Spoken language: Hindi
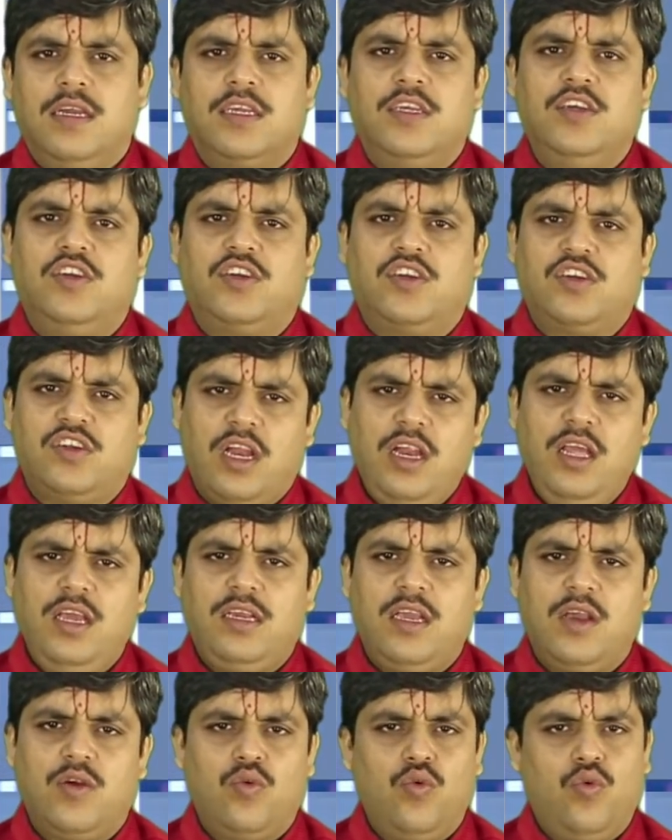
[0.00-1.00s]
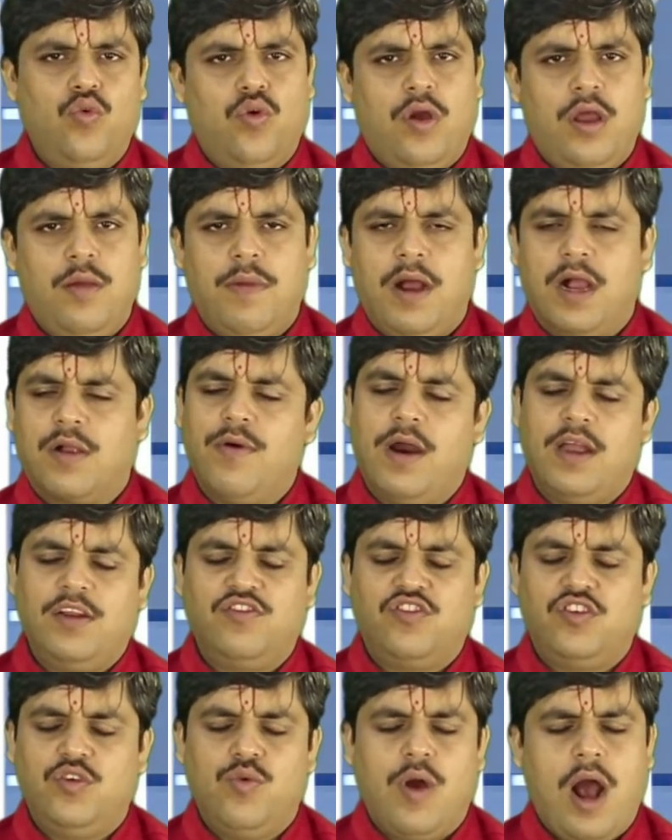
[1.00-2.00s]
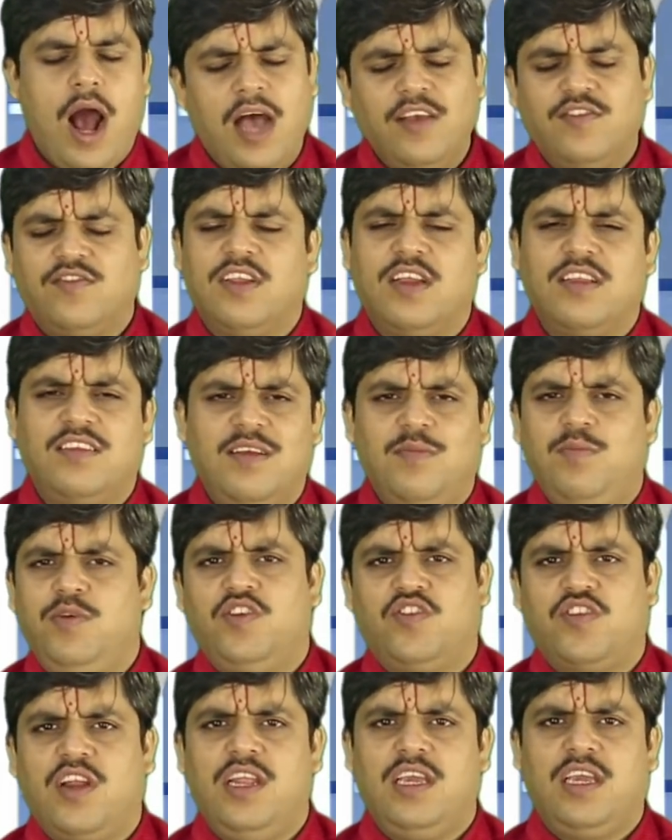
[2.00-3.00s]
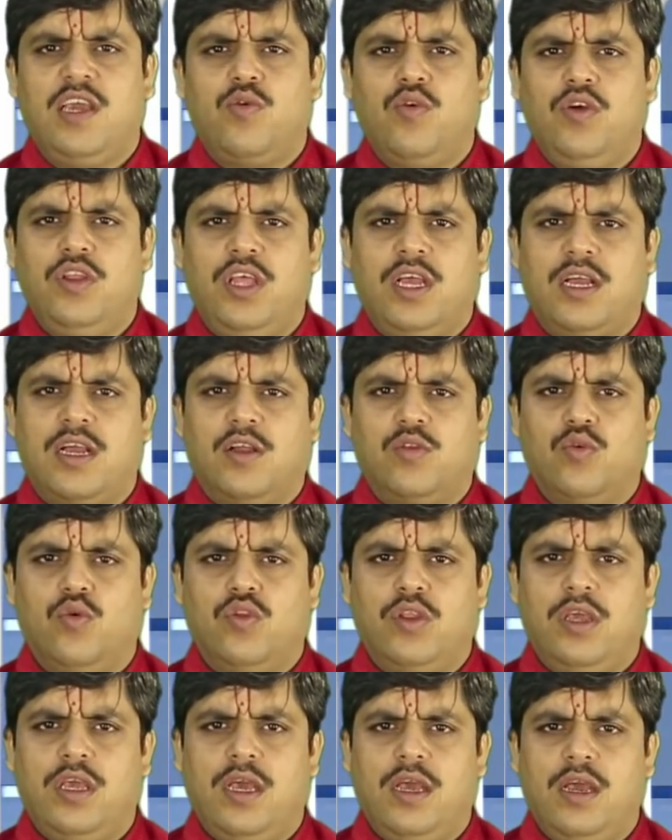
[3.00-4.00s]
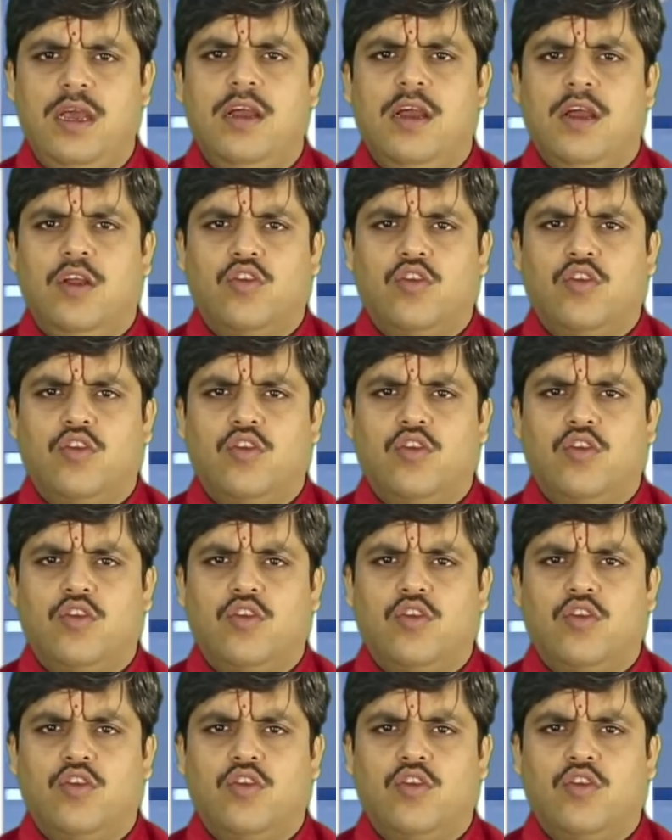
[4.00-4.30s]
कि शनि के गुरु हैं भगवान शिव आज तक जब भी शनि की कोई दिक्कत होती है